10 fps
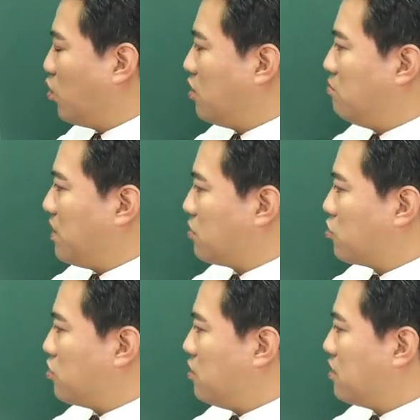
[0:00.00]
월
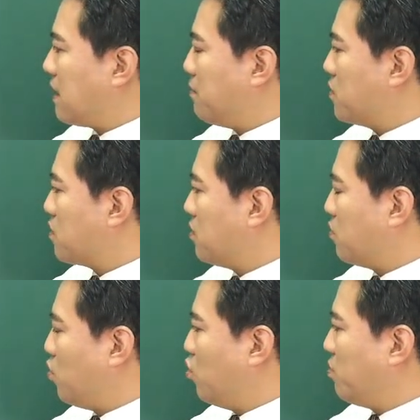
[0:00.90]
매출
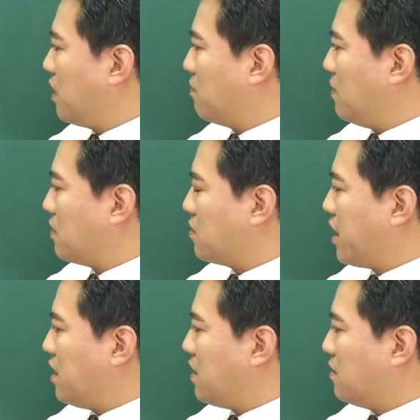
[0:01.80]
3,500만
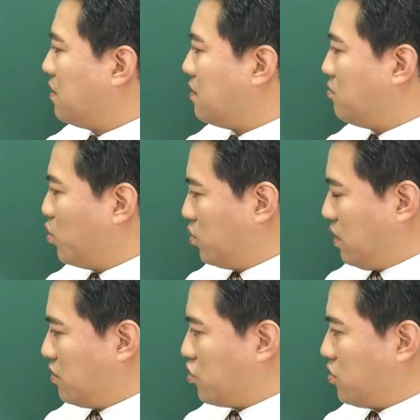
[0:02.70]
원에 해당되는
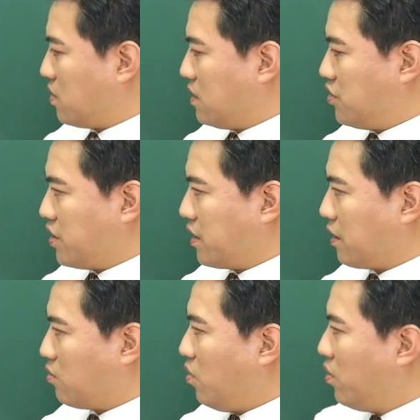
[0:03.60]
모텔을 취득할 수
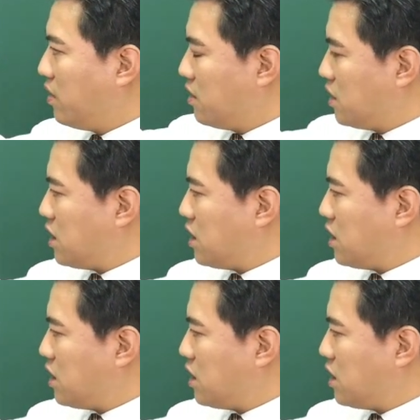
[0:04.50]
있겠고